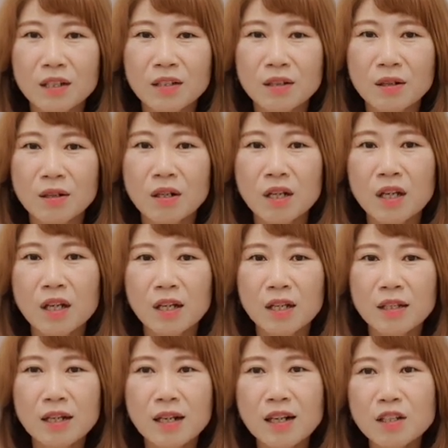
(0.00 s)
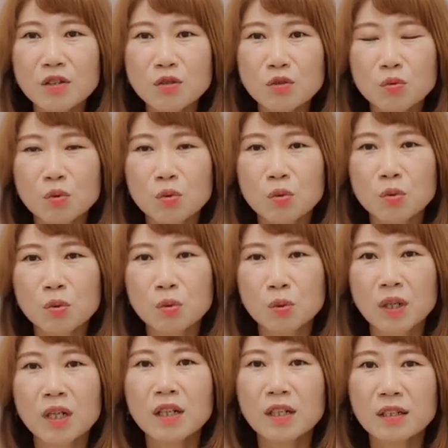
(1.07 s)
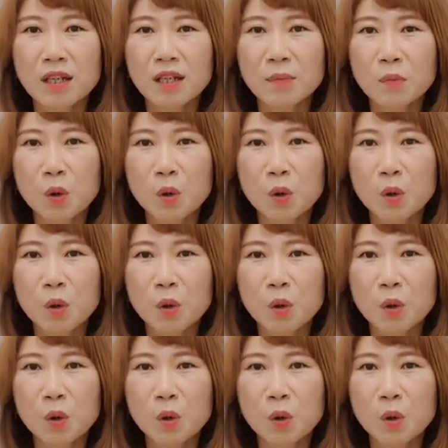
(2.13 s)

그래서 사가지고 네,